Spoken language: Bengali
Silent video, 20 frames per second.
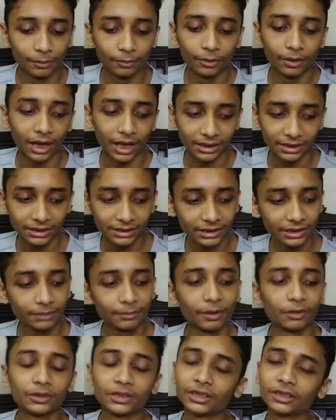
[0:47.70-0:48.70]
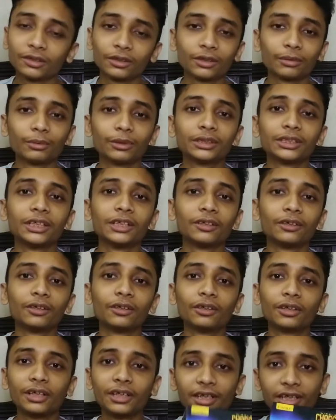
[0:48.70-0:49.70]
এবং আজকে যে এই মাউসটা নিয়ে কথা বলি সেটা
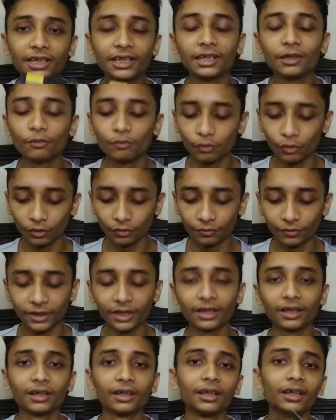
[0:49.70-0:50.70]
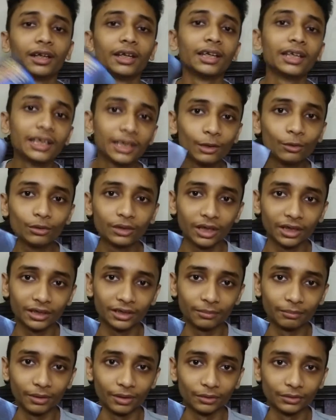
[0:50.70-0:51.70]
হলো টি উলফের কিউ
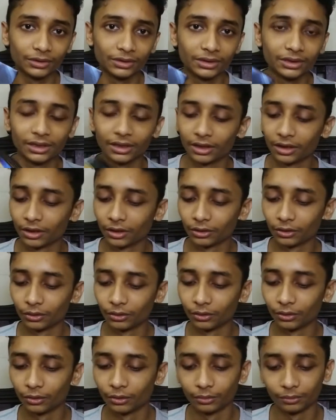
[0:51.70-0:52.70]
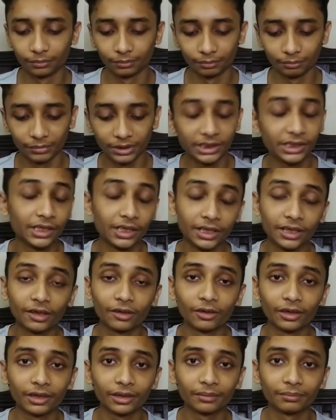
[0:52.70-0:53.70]
থার্টিন মাউস তো বেশি দেরি
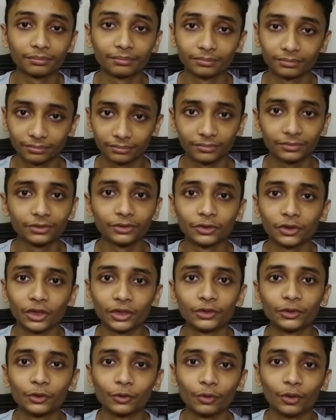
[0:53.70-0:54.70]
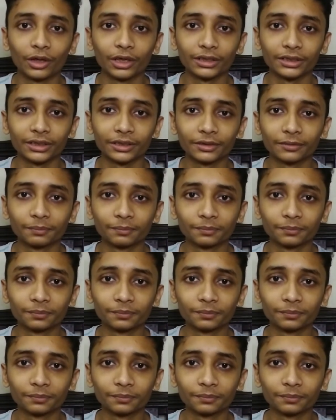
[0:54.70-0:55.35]
না করে চলেন শুরু করা যাক